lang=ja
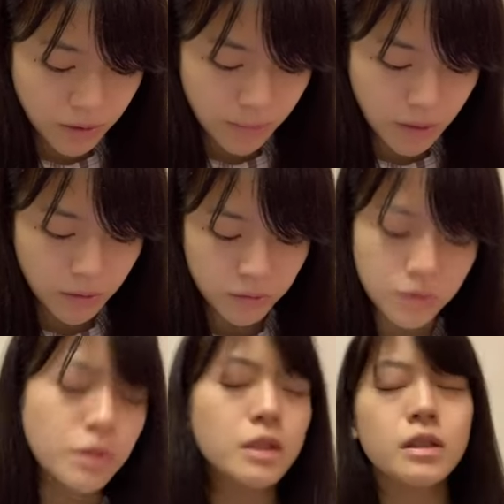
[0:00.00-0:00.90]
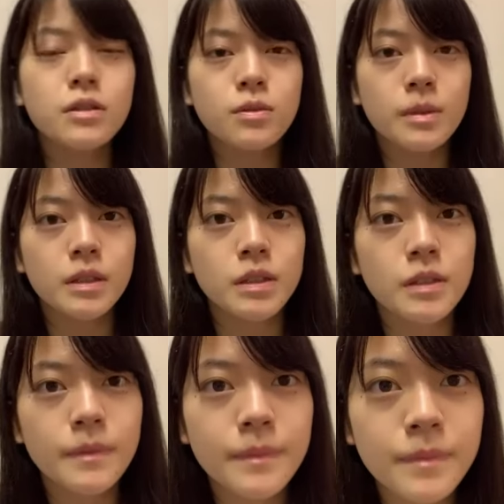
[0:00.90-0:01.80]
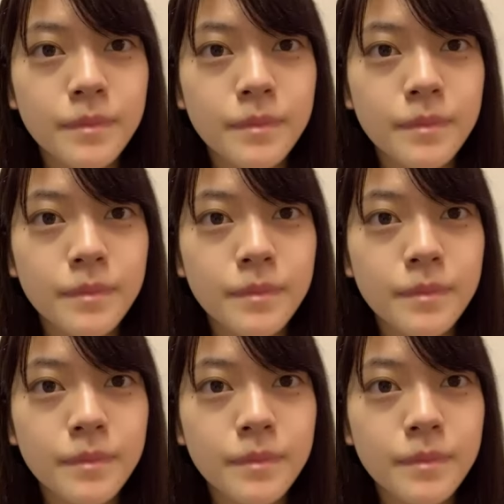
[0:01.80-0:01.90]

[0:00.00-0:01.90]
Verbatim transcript: うリパイロンと同じ誕生日やし